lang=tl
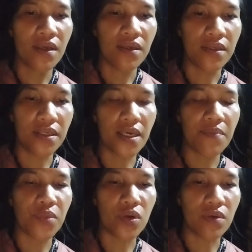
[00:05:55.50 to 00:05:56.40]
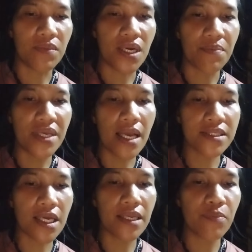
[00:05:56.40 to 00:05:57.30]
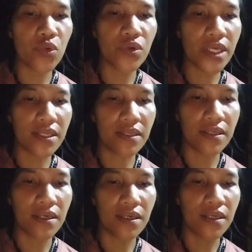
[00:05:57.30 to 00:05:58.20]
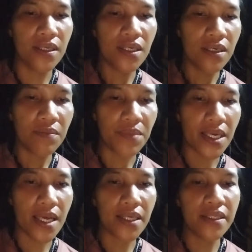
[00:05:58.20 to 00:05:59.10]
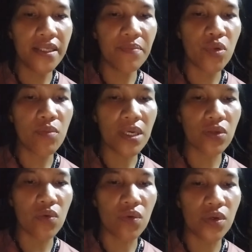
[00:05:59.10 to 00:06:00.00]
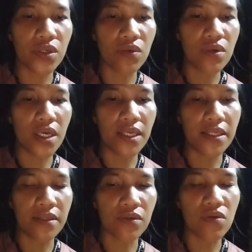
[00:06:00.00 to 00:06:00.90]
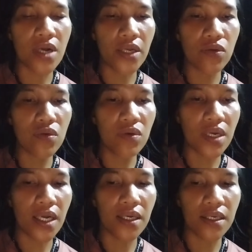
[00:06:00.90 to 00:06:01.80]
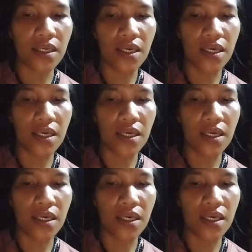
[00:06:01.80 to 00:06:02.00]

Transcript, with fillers: yan po mga biyasa na po yan para hindi po matukoy kung alin kung ano ang